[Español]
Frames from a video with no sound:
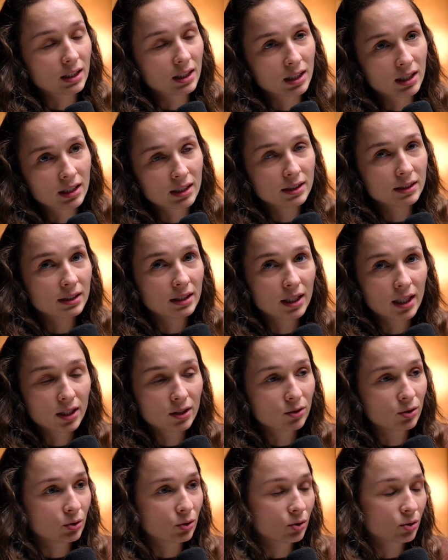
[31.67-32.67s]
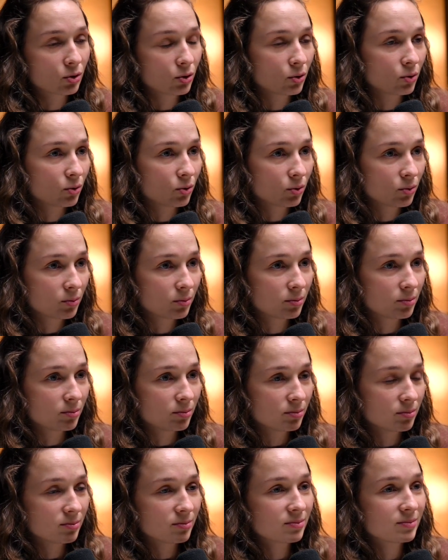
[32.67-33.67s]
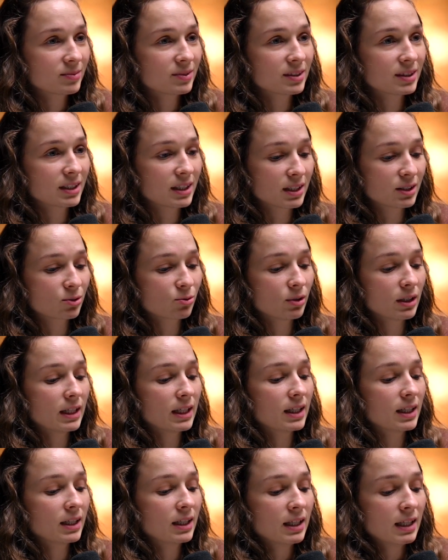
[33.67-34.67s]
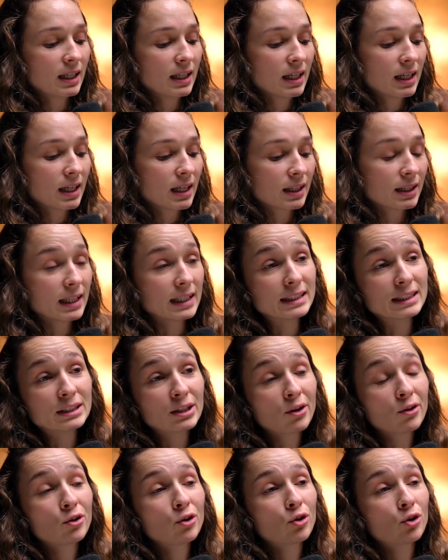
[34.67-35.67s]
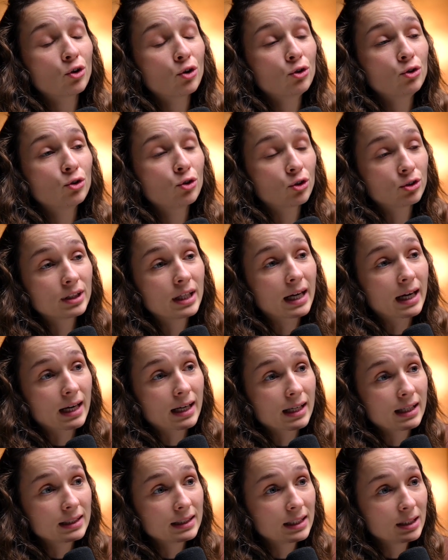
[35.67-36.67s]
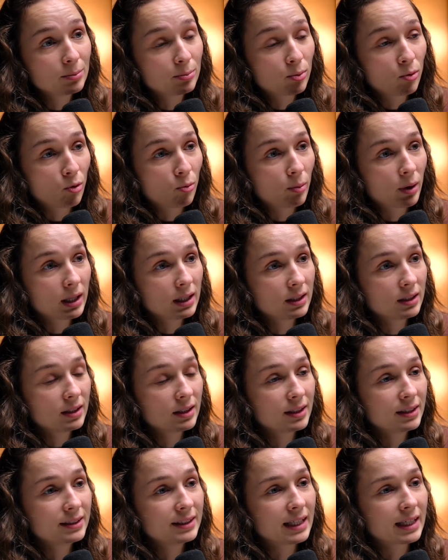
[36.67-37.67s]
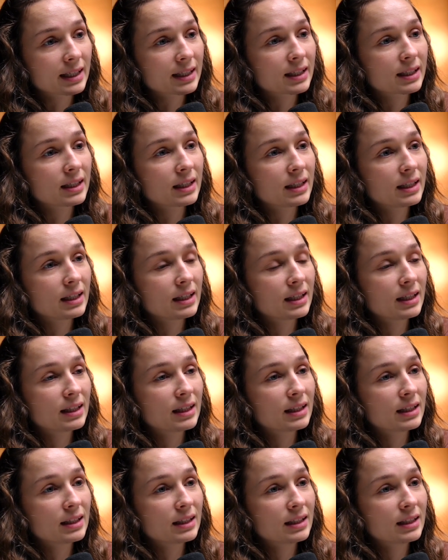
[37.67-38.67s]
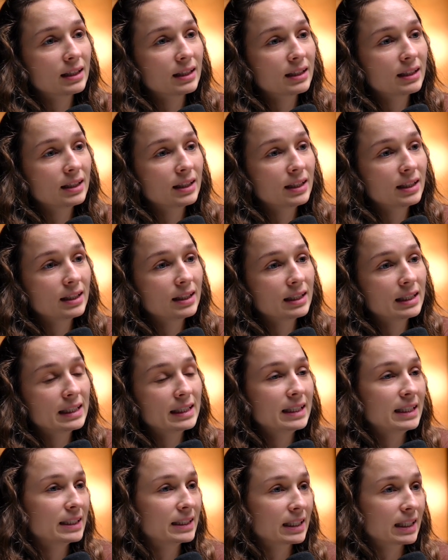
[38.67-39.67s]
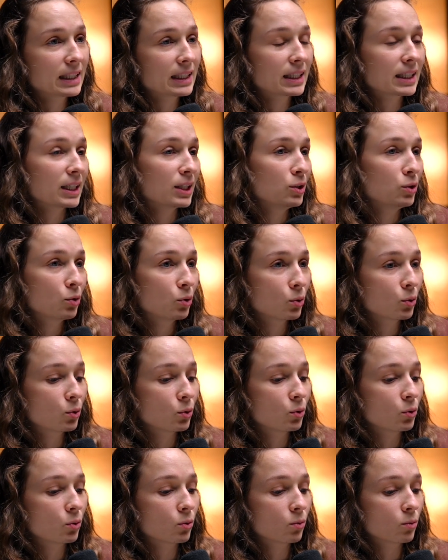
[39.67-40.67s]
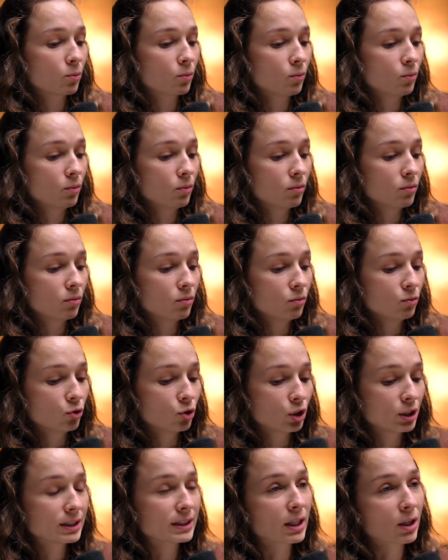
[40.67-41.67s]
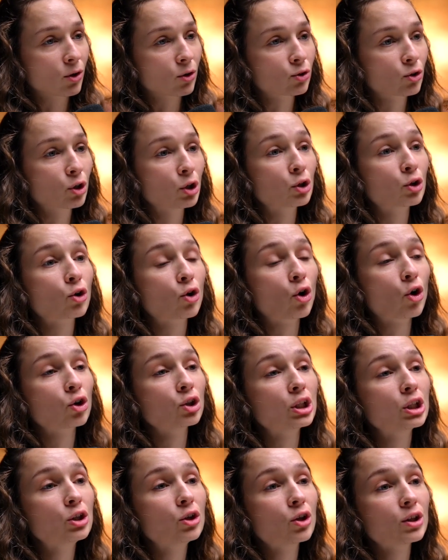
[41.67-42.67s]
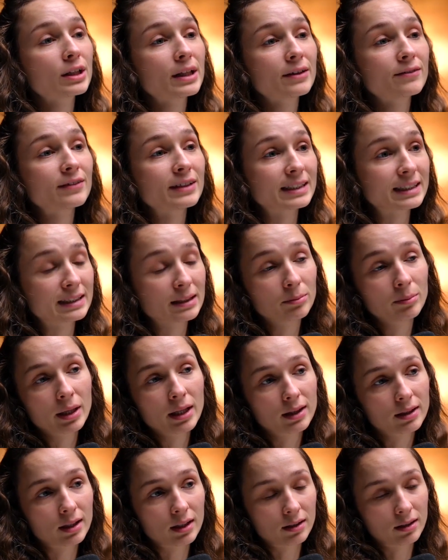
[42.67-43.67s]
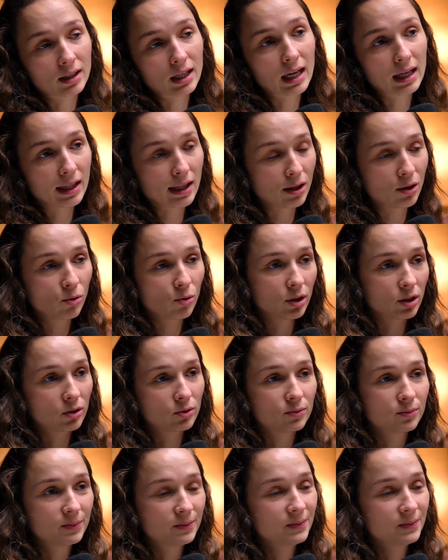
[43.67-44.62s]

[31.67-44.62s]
ajá. el director o... La escuela. La escuela decidió no darle el diploma ya que dicen que no, está con el código, de vestimenta adecuado.